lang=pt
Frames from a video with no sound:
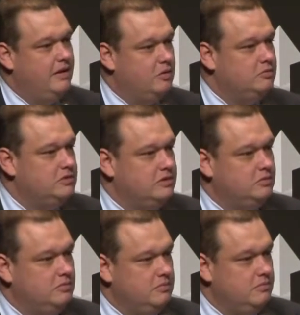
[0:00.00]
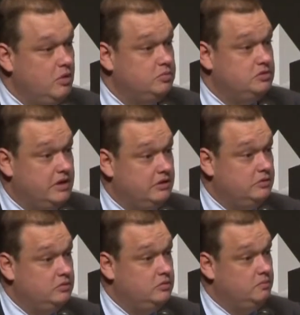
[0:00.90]
como sendo mil por
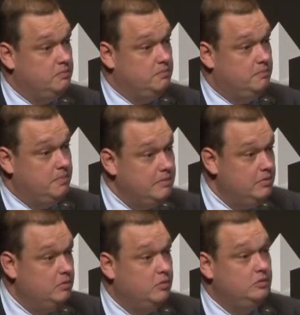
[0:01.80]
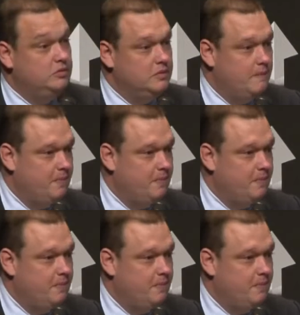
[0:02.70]
cento do PIB do mundo.